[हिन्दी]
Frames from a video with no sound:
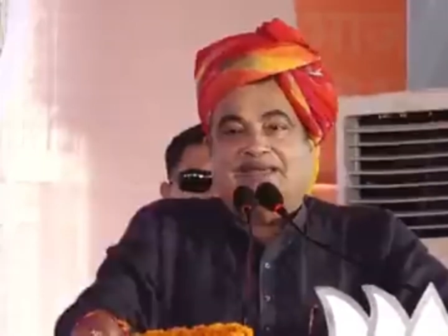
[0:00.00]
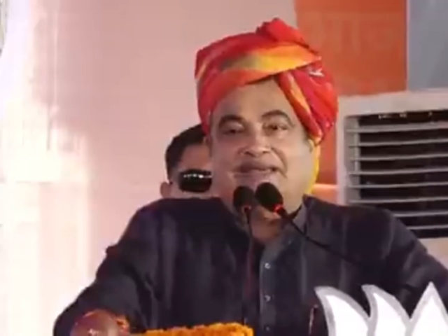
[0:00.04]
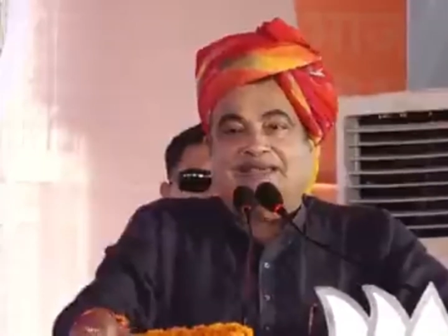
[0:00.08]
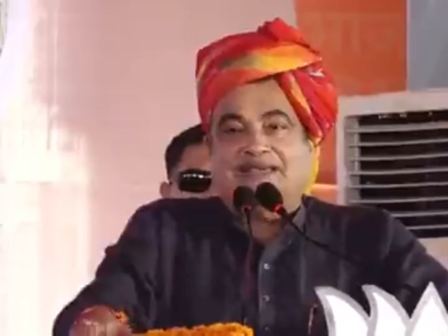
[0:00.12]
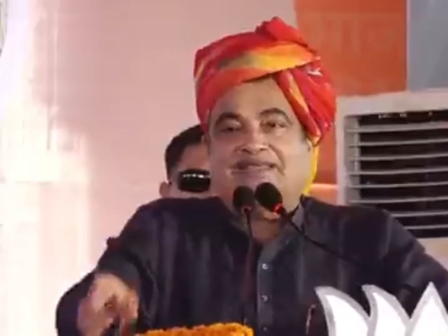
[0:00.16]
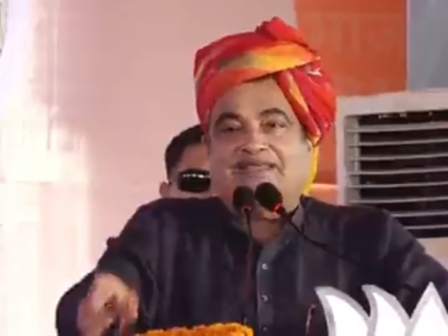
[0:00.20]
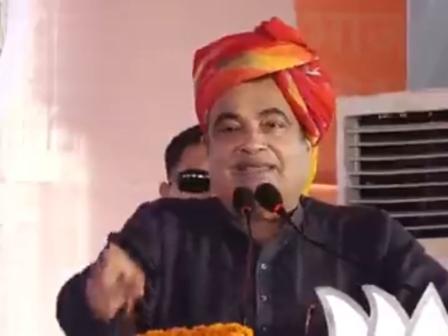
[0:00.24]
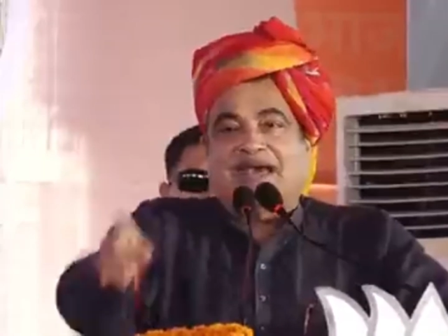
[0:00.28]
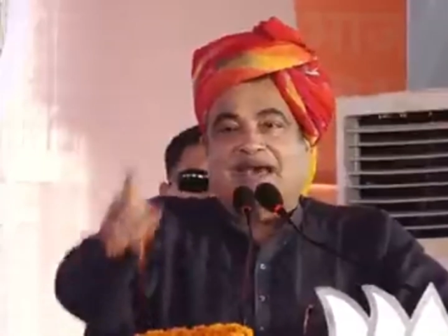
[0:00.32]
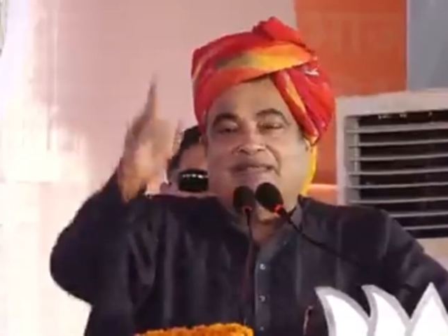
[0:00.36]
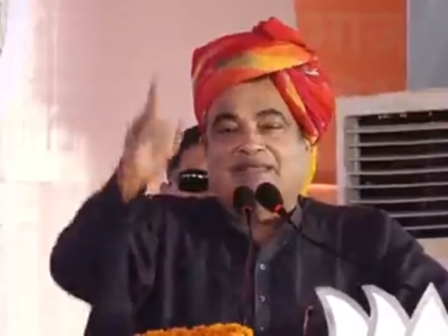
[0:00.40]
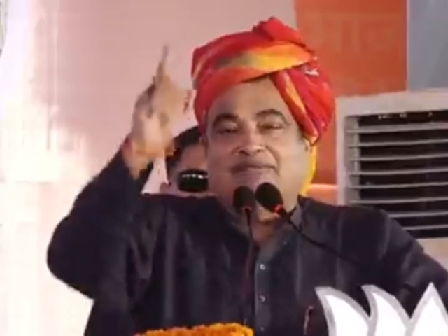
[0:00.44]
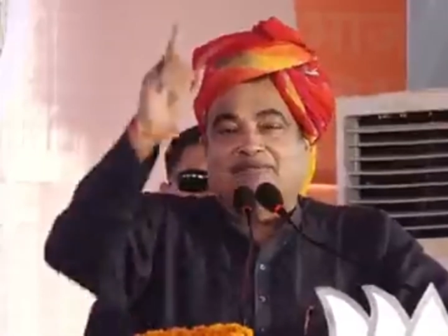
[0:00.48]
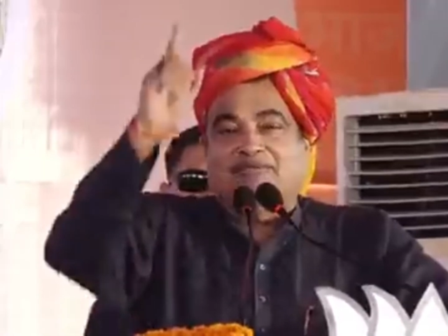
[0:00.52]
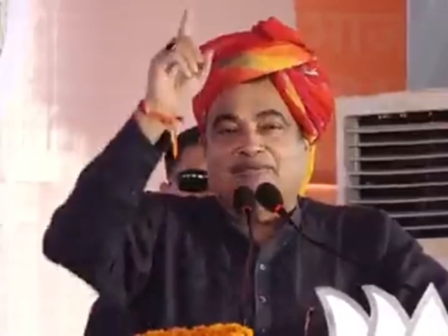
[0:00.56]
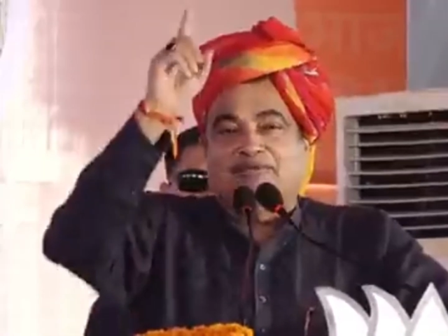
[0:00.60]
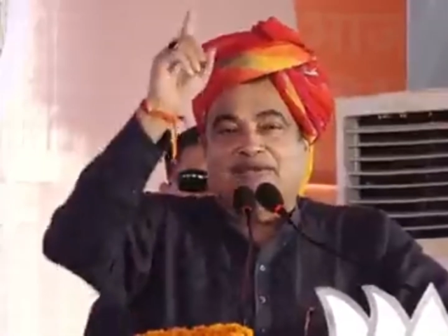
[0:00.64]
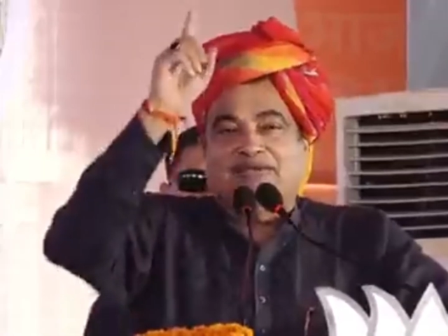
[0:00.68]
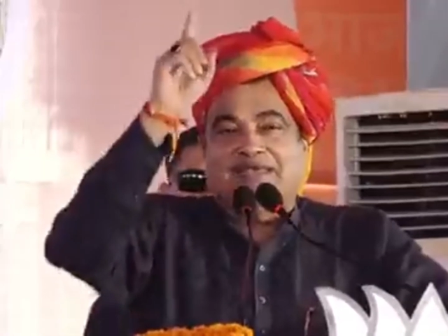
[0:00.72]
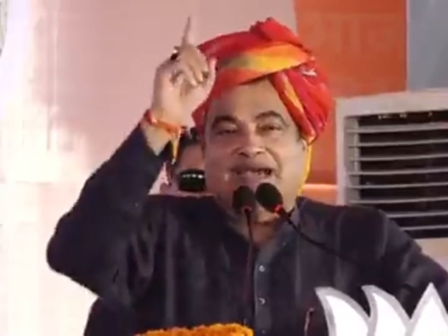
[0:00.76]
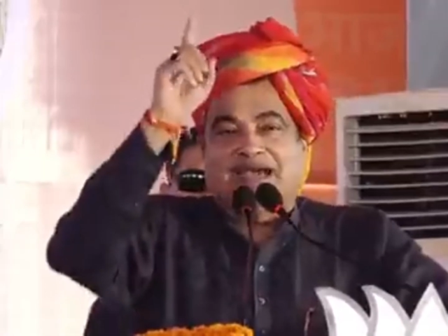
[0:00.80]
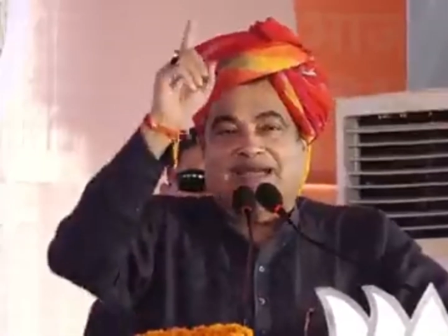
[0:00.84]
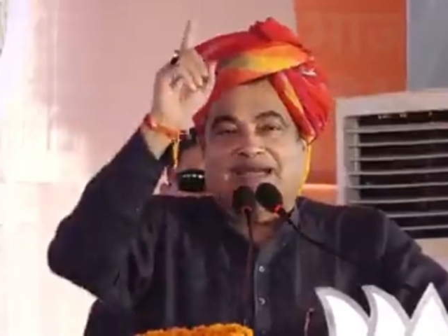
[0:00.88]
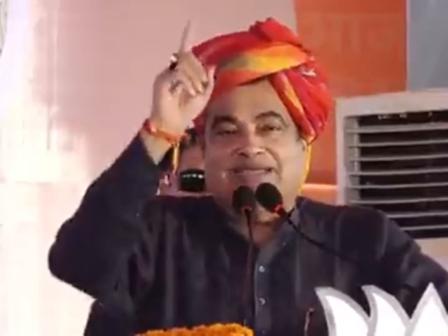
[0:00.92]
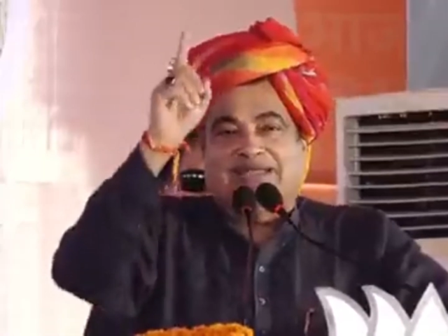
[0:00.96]
किसान
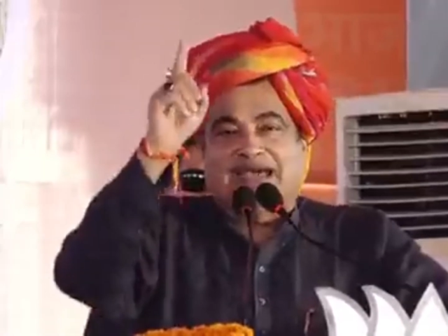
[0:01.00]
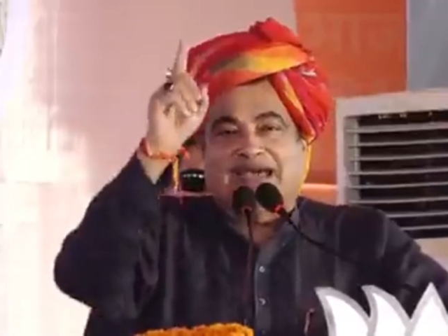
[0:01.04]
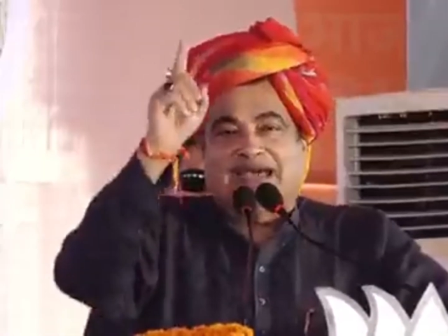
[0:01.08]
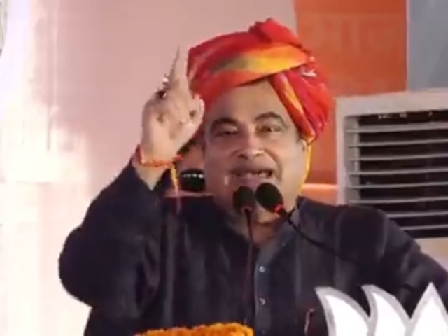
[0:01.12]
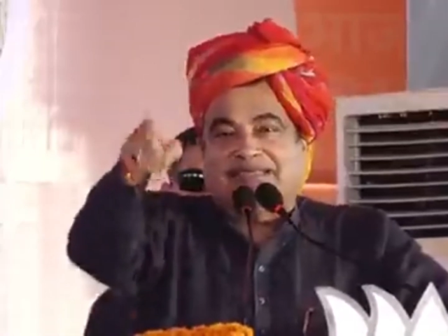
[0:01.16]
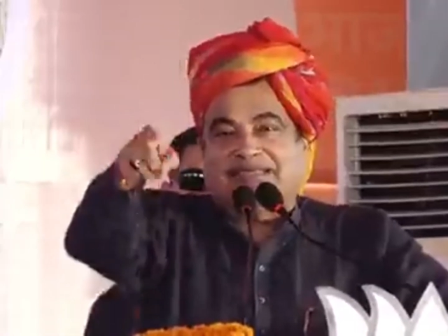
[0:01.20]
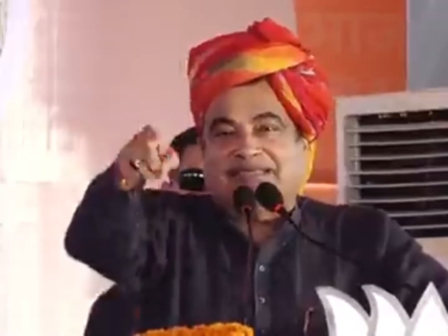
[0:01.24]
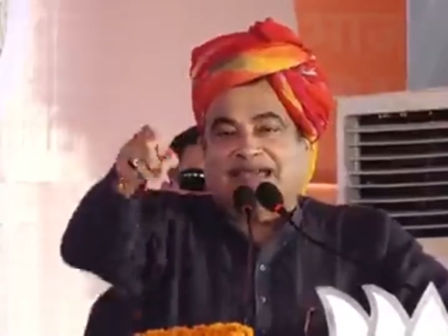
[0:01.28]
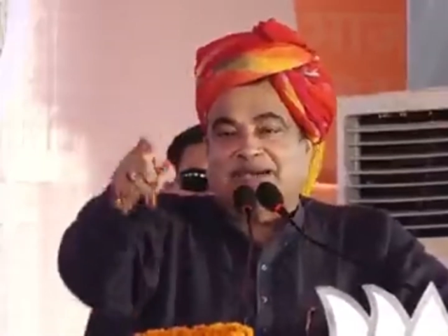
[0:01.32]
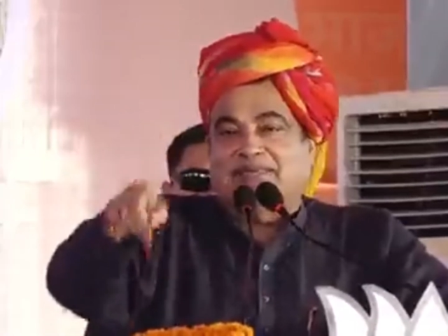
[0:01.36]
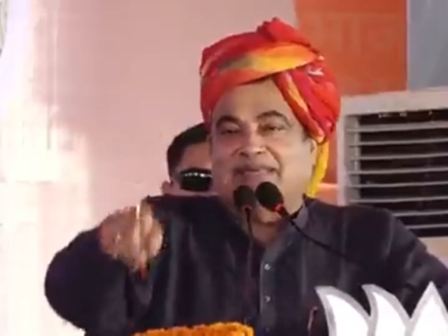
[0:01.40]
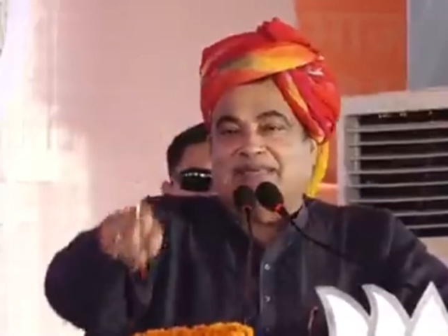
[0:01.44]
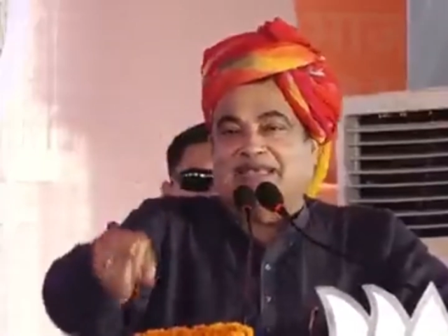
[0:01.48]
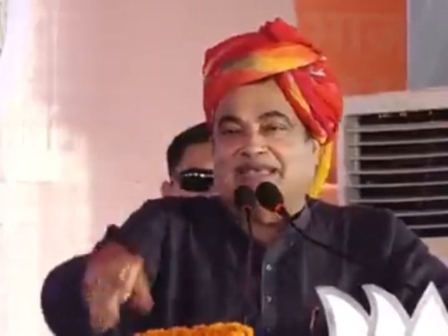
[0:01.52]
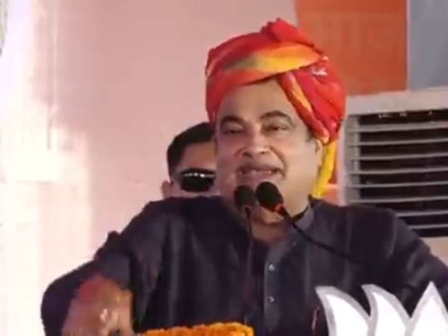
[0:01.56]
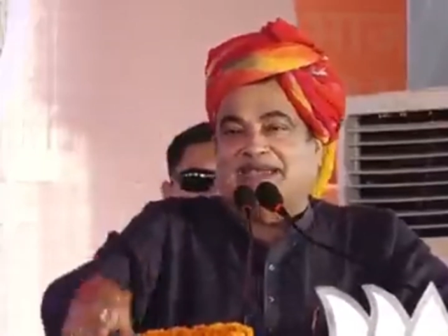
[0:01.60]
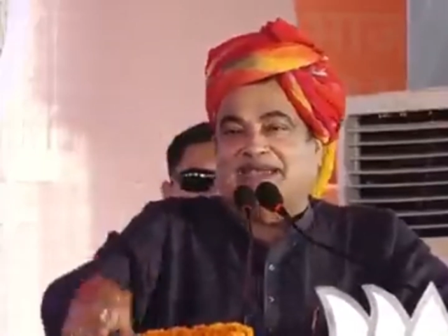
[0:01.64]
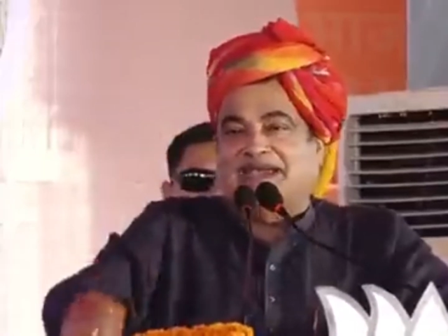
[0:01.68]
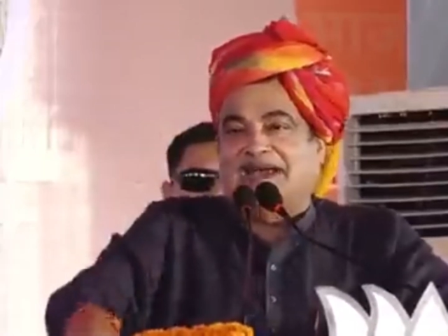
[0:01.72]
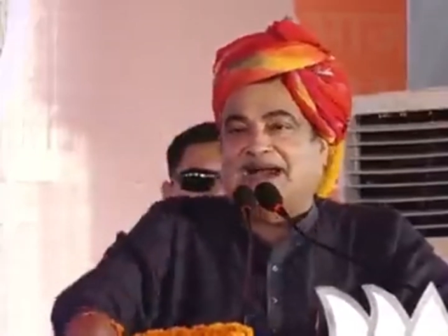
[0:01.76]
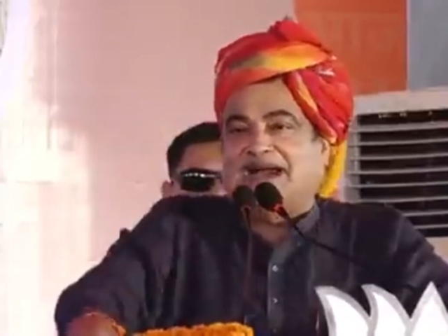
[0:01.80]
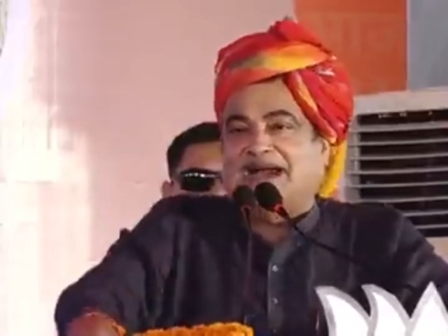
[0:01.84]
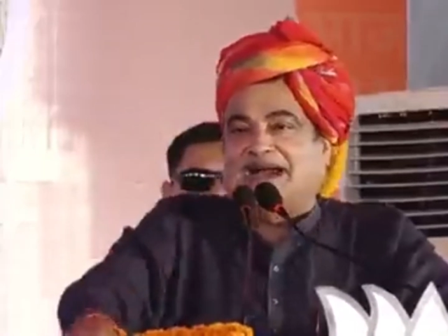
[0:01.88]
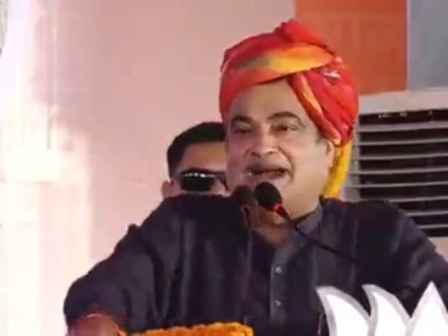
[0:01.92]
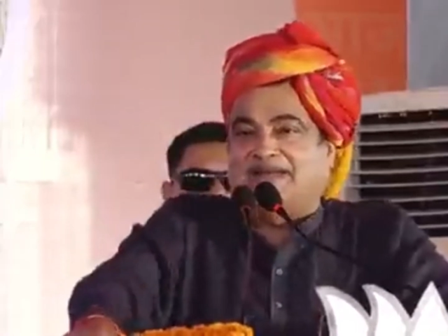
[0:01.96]
ऊर्जा दाता
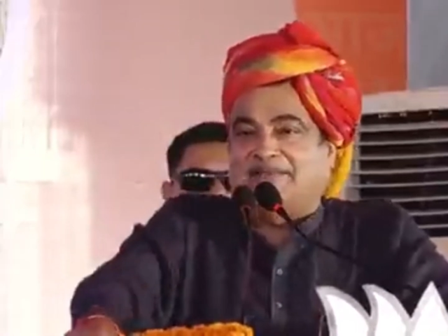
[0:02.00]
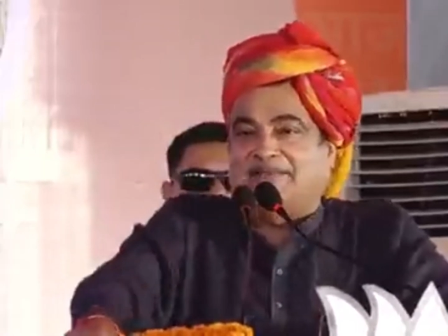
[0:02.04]
बनेगा